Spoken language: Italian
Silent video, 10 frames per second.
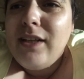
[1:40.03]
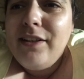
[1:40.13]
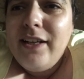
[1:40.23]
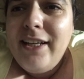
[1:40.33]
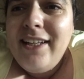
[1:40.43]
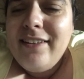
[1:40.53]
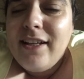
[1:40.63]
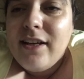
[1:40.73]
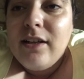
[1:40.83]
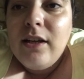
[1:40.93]

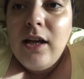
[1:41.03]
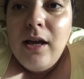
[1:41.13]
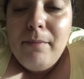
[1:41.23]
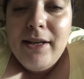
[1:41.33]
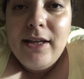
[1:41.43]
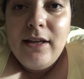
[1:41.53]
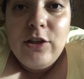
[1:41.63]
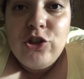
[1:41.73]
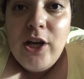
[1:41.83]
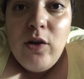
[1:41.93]
dell'Inter perché
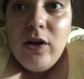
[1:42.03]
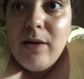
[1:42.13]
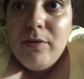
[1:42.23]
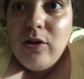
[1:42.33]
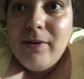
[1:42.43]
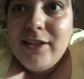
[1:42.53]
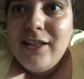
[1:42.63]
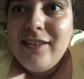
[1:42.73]
Geco ha cambiato la partita,